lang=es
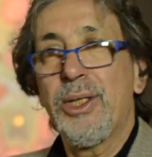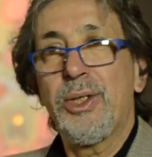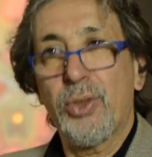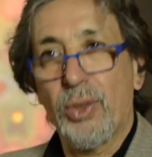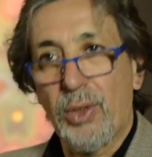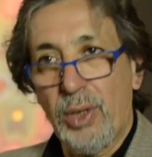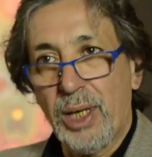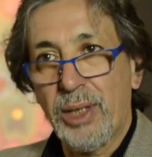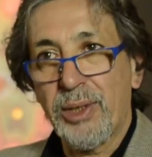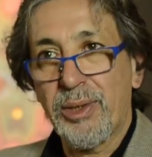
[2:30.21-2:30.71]

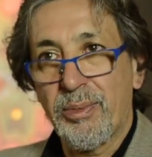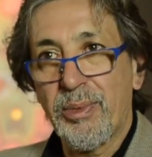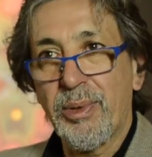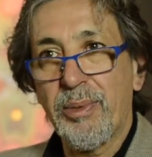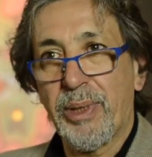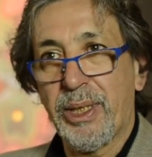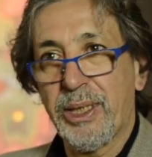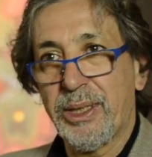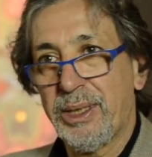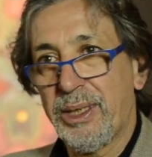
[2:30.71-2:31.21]
Yo la hallo muy
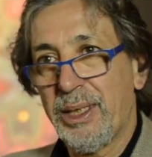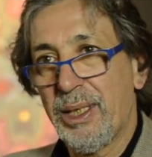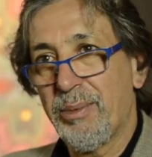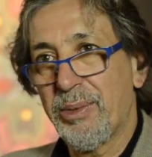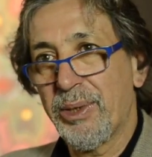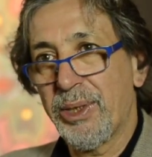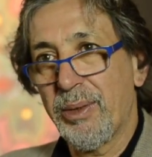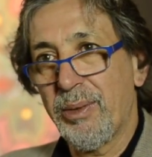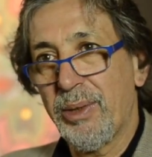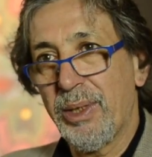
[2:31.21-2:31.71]
parecida a
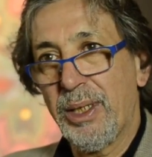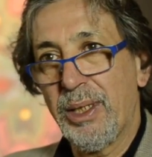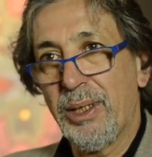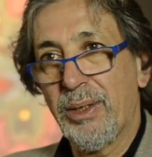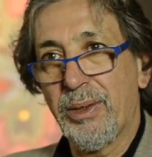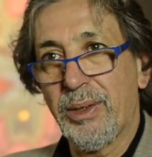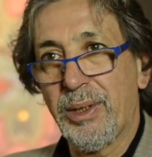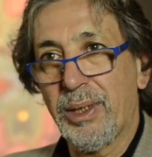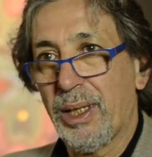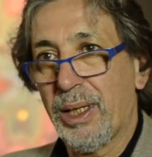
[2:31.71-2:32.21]

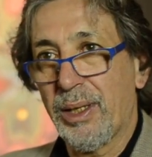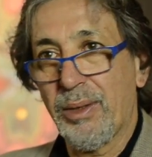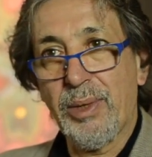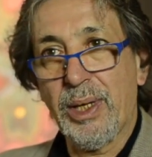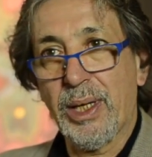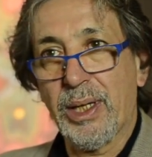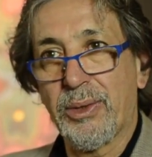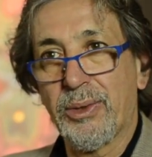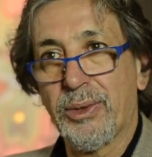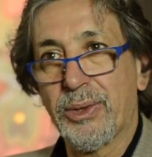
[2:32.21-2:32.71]
Montevideo en
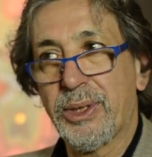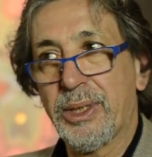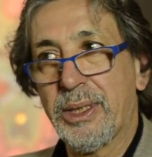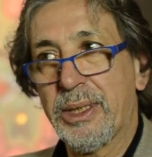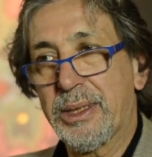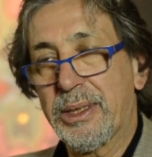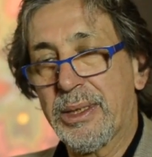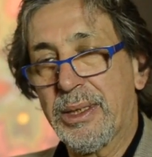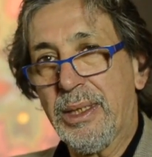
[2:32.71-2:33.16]
algunas cosas.